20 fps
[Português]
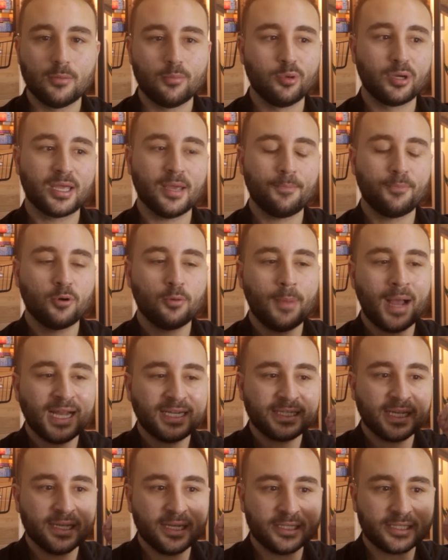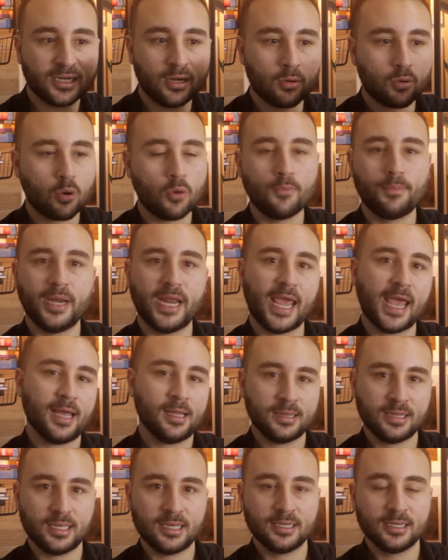Porque, por mais que a gente não
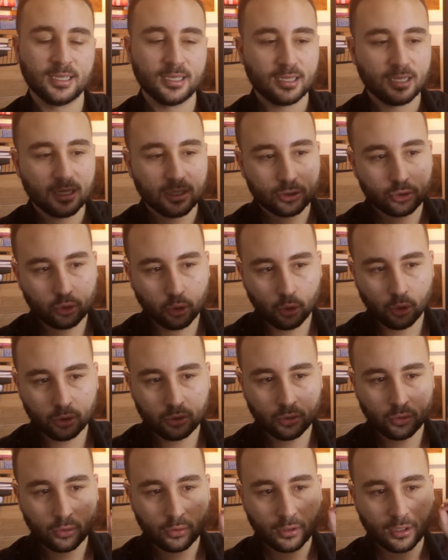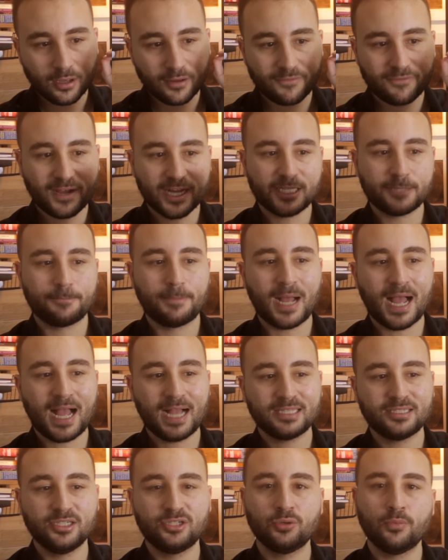compreenda, tudo faz
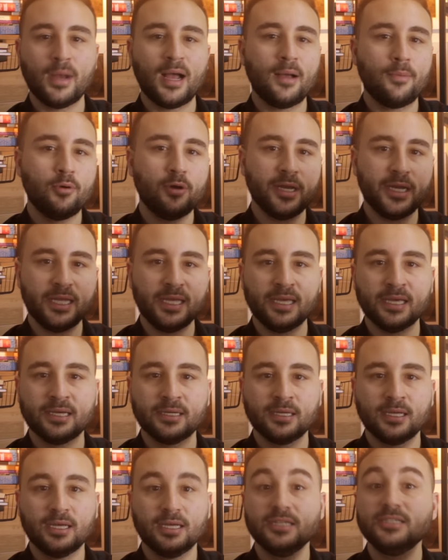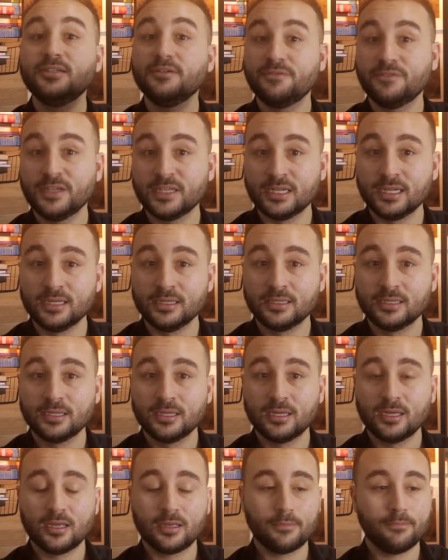parte de uma harmonia divina.
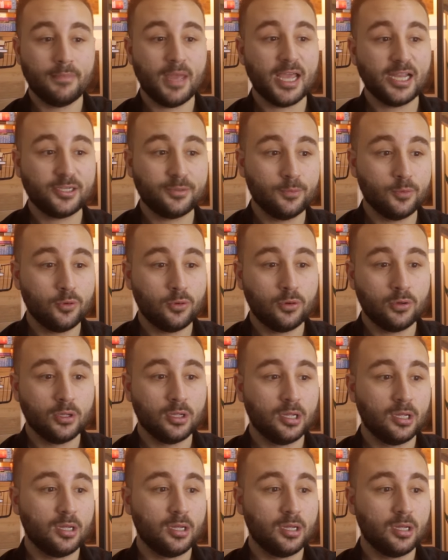Mesmo